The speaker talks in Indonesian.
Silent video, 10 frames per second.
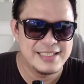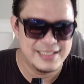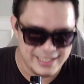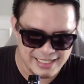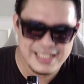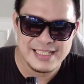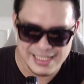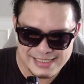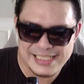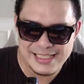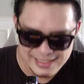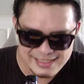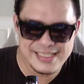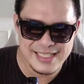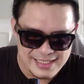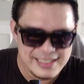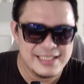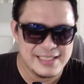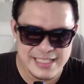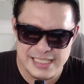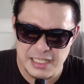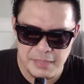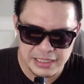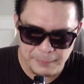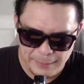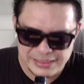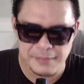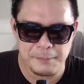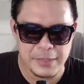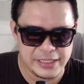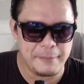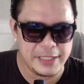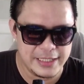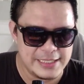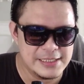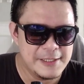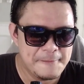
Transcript: Ya kan? Dia seneng banget di pattern beat kayak begini guys.